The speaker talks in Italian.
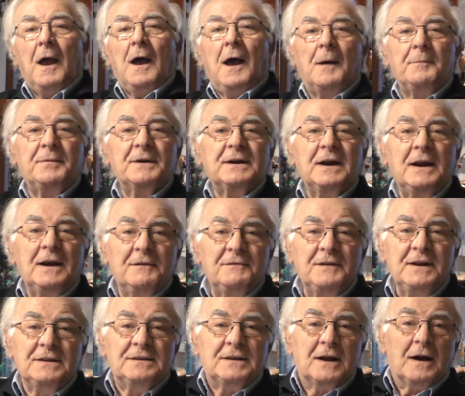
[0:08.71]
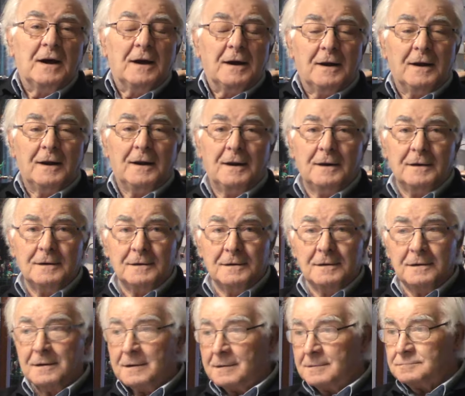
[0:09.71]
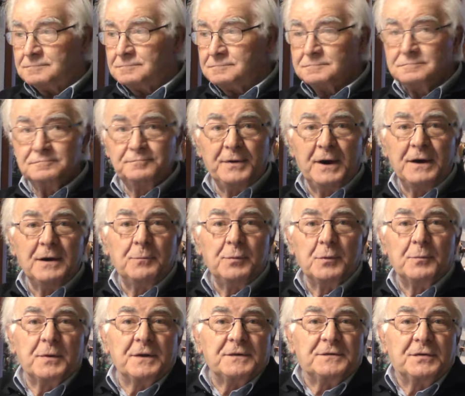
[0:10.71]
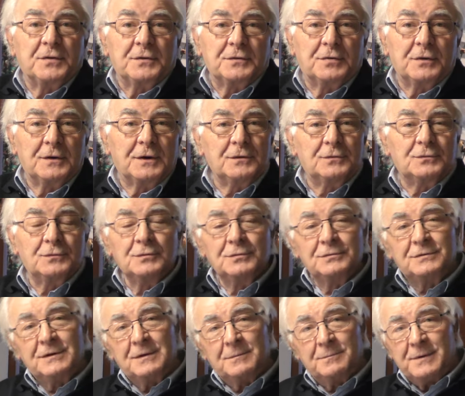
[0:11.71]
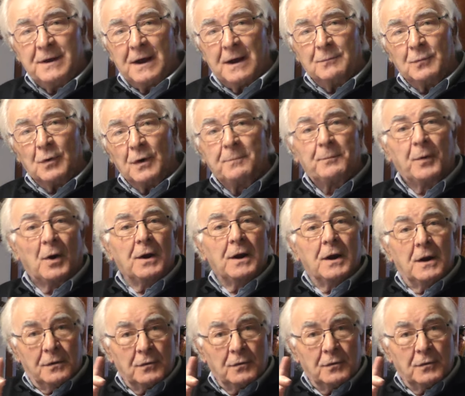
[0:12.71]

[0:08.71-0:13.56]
Ah, perché la vita è il bene più prezioso che tutti abbiamo e poi